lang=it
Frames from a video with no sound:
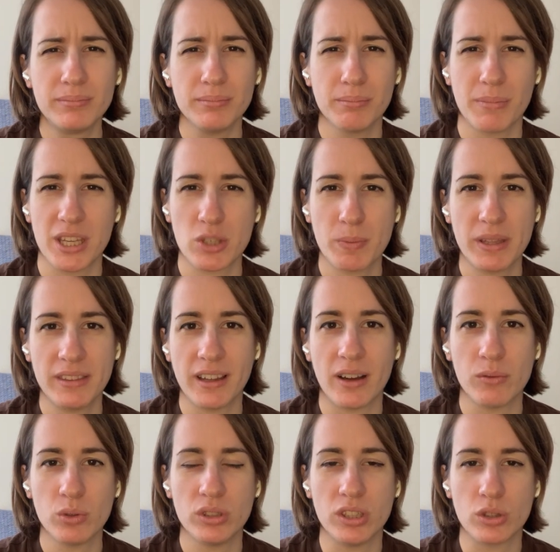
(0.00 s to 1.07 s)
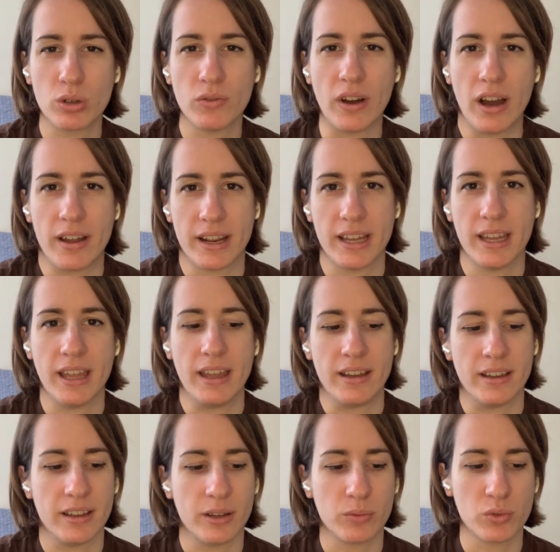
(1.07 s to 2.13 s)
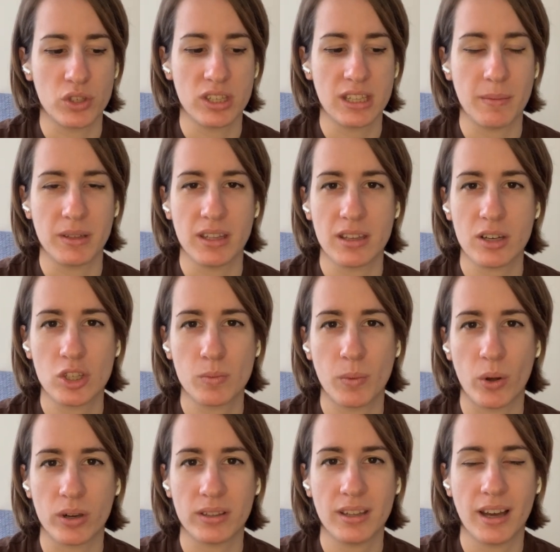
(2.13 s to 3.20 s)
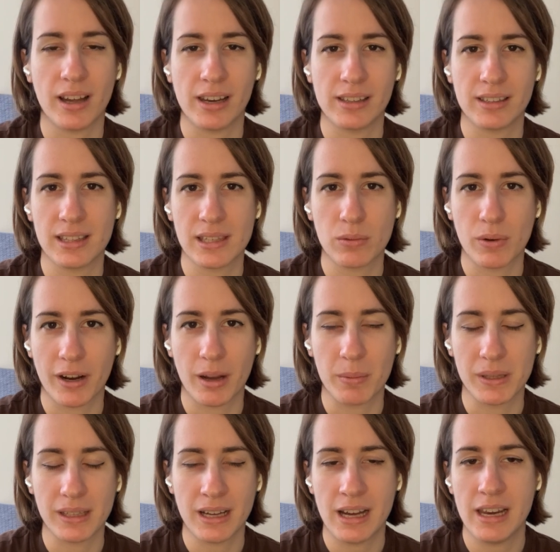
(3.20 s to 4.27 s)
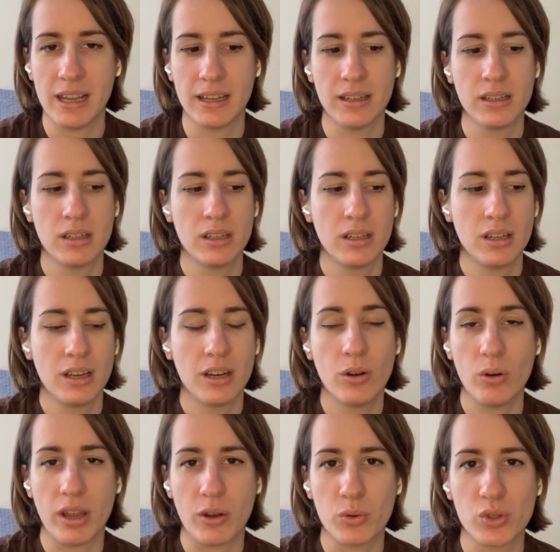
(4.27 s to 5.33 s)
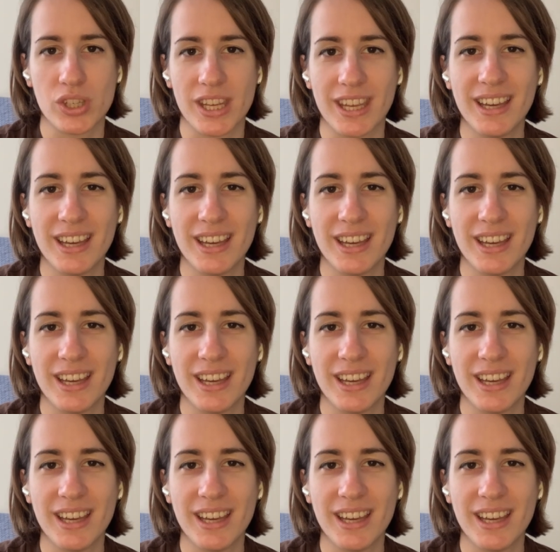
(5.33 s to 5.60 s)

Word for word: mi aspettavo di trovare eh, un sistema di trasporti all'altezza di una capitale, non è così.